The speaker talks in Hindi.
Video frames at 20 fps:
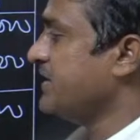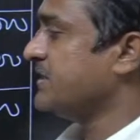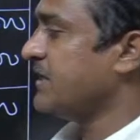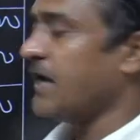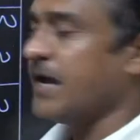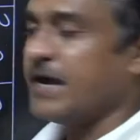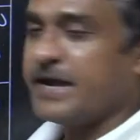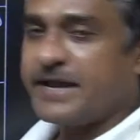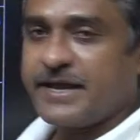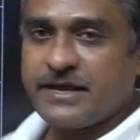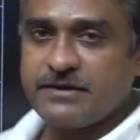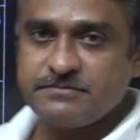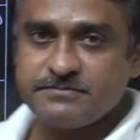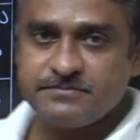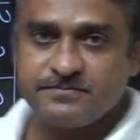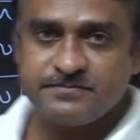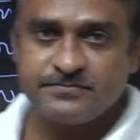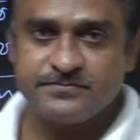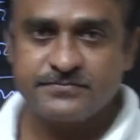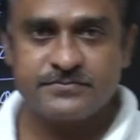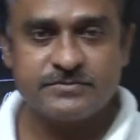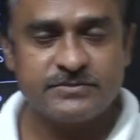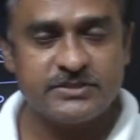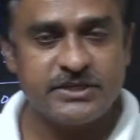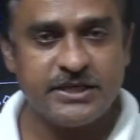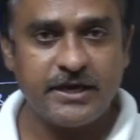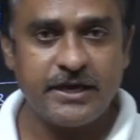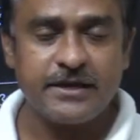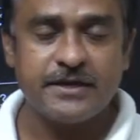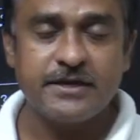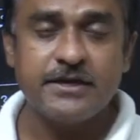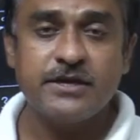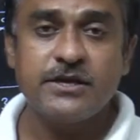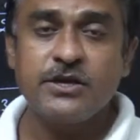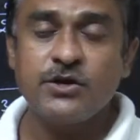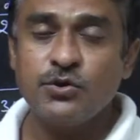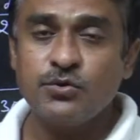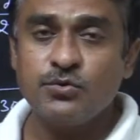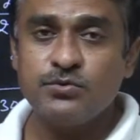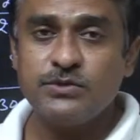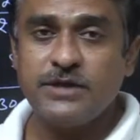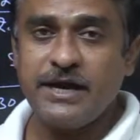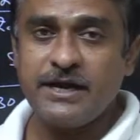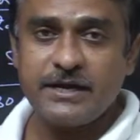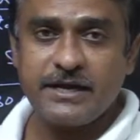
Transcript: आ गया ठीक है उधार